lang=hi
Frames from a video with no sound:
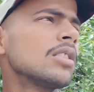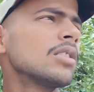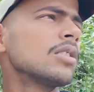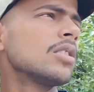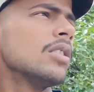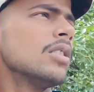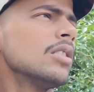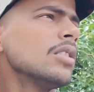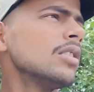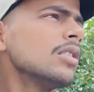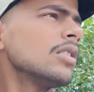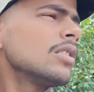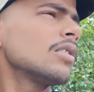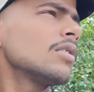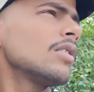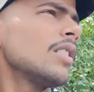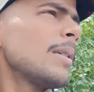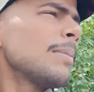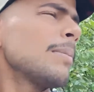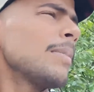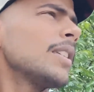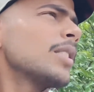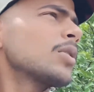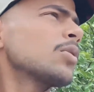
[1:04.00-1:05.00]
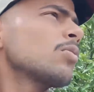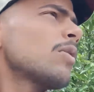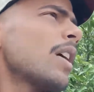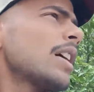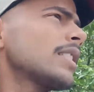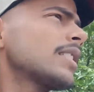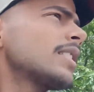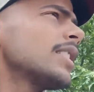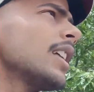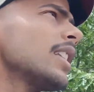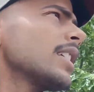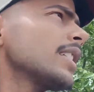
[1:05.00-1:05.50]
तो जो हमने
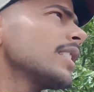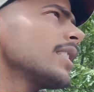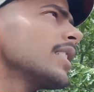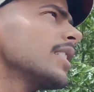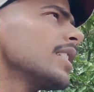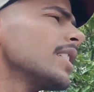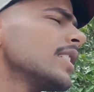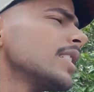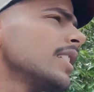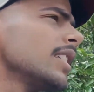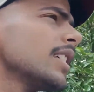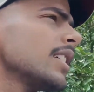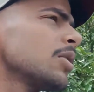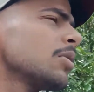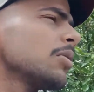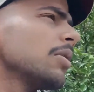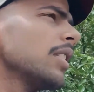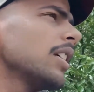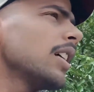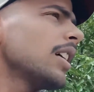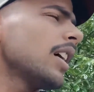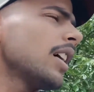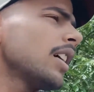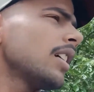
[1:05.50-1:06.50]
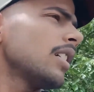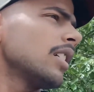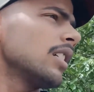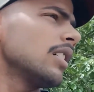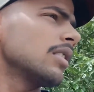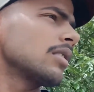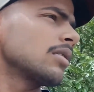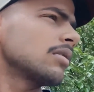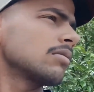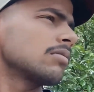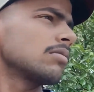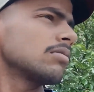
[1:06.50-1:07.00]
शुरुआत किया लेकिन धीरे धीरे जो है
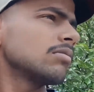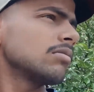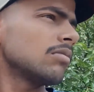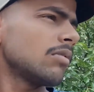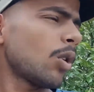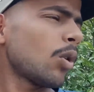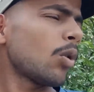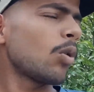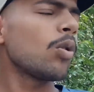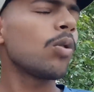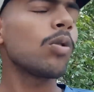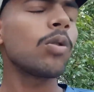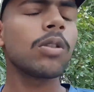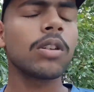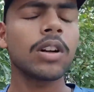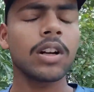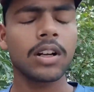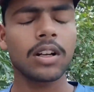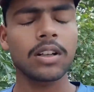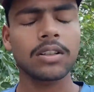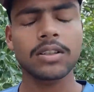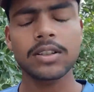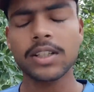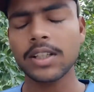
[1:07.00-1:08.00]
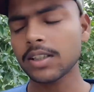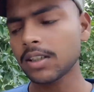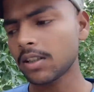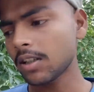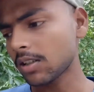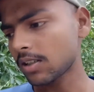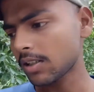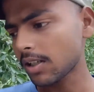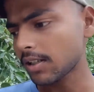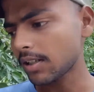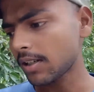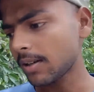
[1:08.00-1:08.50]
लोगों जैसे
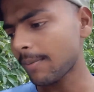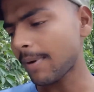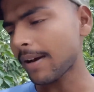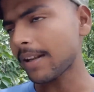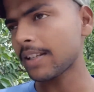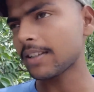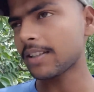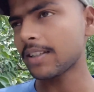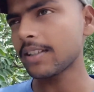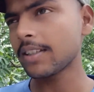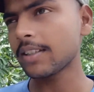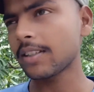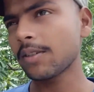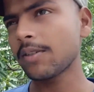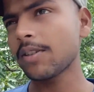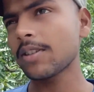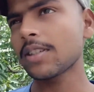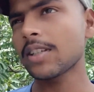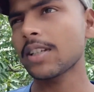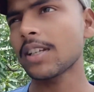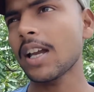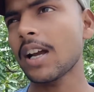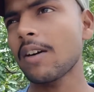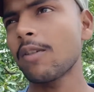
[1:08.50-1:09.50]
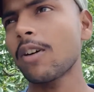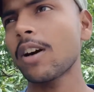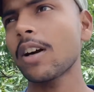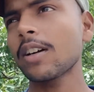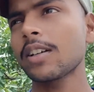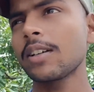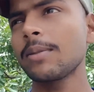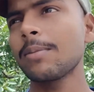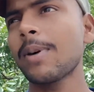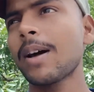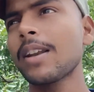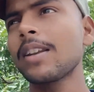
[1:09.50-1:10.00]
दर्शक कम आ रहे थे जिसकी वजह से क्या हुआ
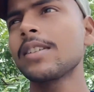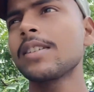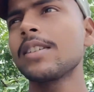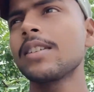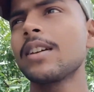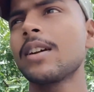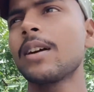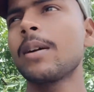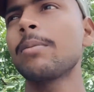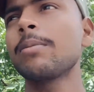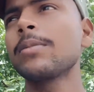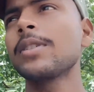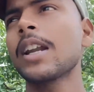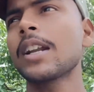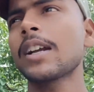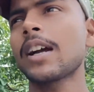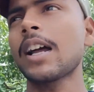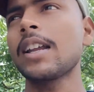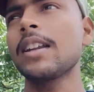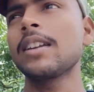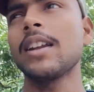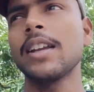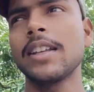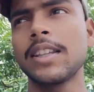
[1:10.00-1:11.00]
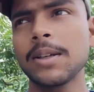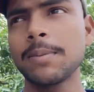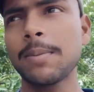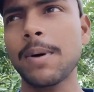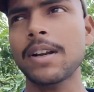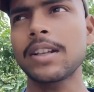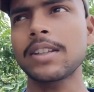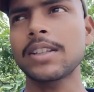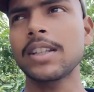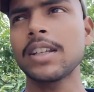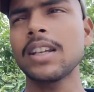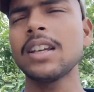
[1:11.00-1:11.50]
कि मान लीजिए हम जानकारी नहीं दे पा
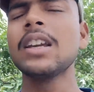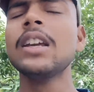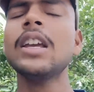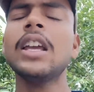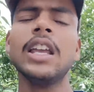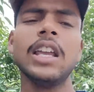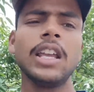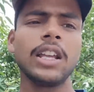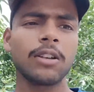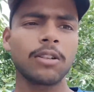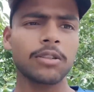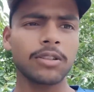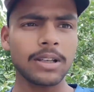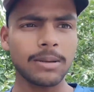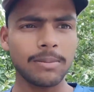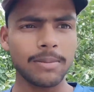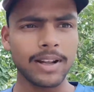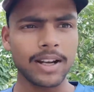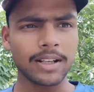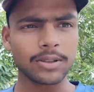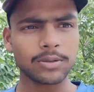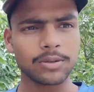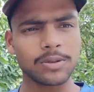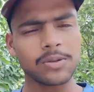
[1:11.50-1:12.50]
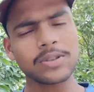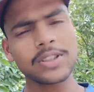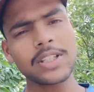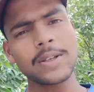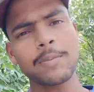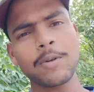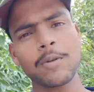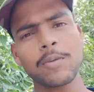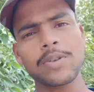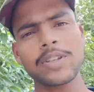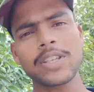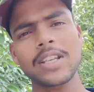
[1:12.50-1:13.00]
रहे थे क्योंकि हमारा शुरू से
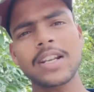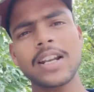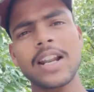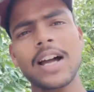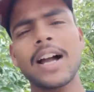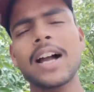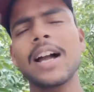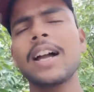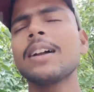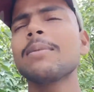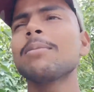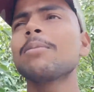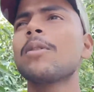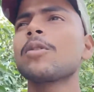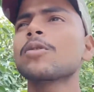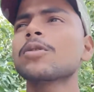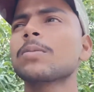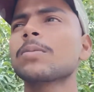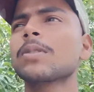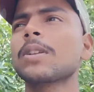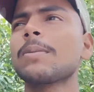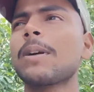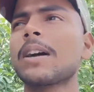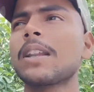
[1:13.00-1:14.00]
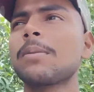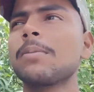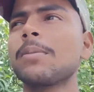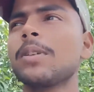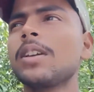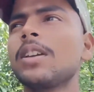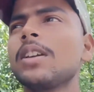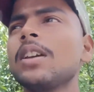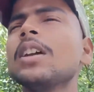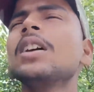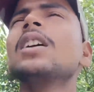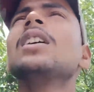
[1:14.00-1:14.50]
प्रोफेशन रहा है मौसम के बारे
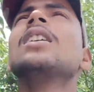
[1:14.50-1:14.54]
में